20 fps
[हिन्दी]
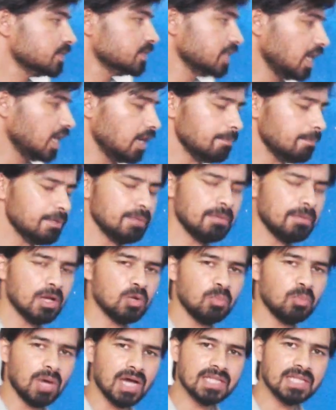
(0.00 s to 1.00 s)
यहाँ पे
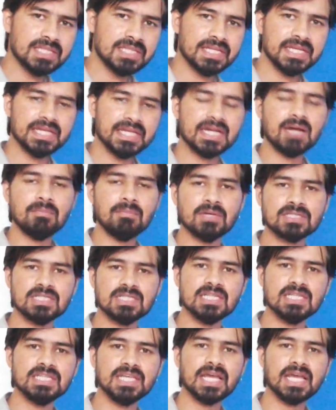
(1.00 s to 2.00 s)
मालूम देने का
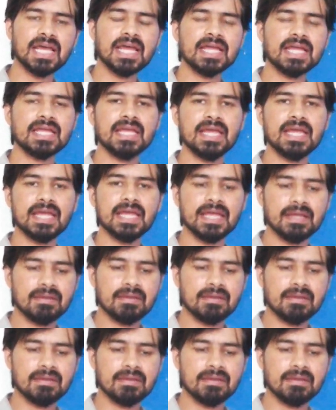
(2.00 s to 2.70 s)
मकसद ये है कि